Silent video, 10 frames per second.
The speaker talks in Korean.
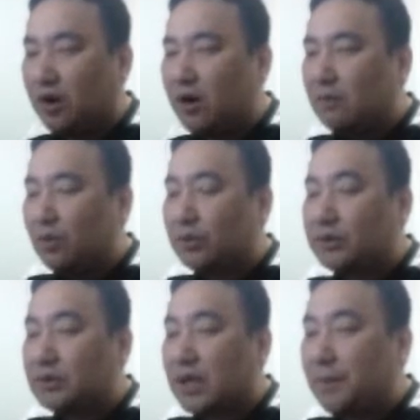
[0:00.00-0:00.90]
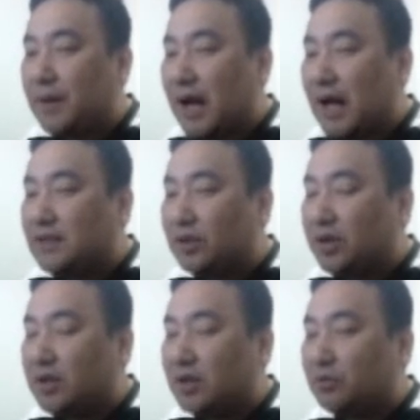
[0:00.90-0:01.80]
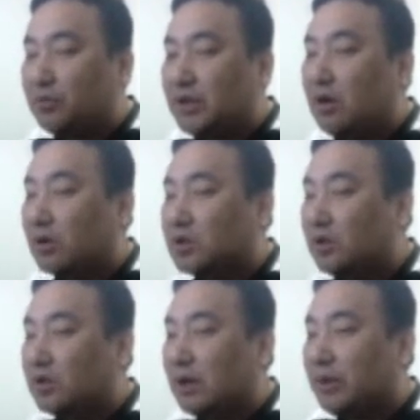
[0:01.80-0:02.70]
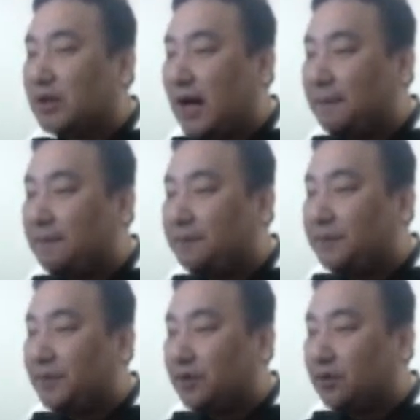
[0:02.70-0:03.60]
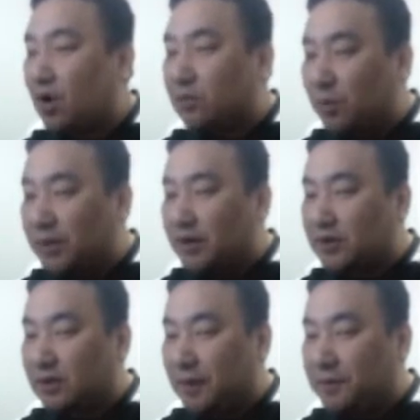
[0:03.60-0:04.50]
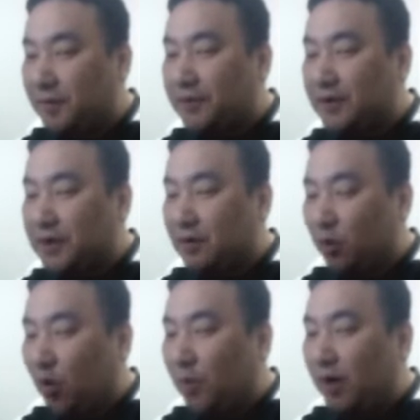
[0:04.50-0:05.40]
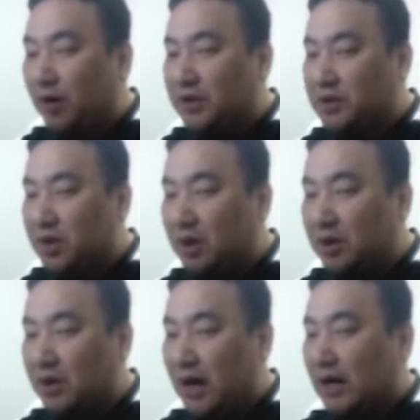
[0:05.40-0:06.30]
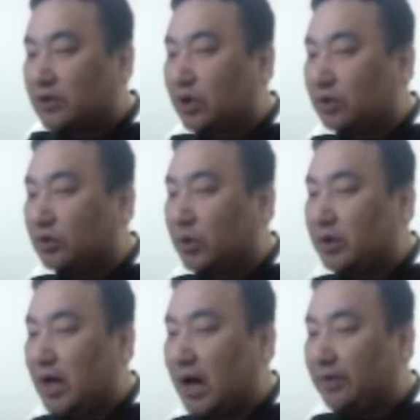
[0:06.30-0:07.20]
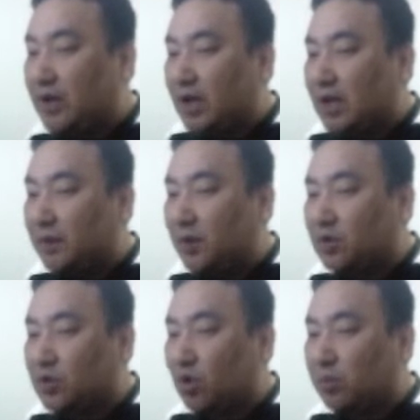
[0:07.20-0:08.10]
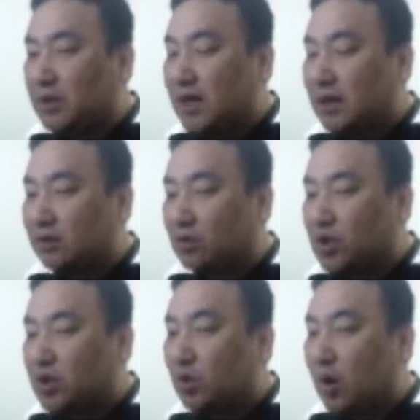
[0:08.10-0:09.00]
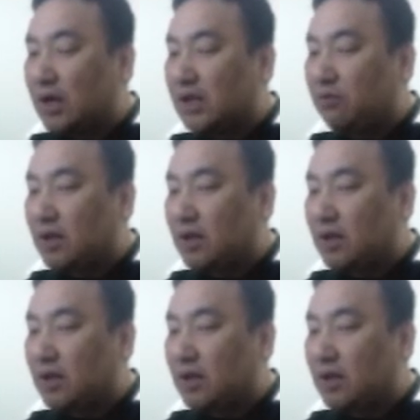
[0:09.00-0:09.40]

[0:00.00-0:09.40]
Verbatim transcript: 모든 사람의 안전에 대해서 우리가 걱정을 하고 있다. 결국 뭡니까? 정답 몇 번? 5번이죠. 악천후로 인한 이번 주 농민 장터 취소하기 위해서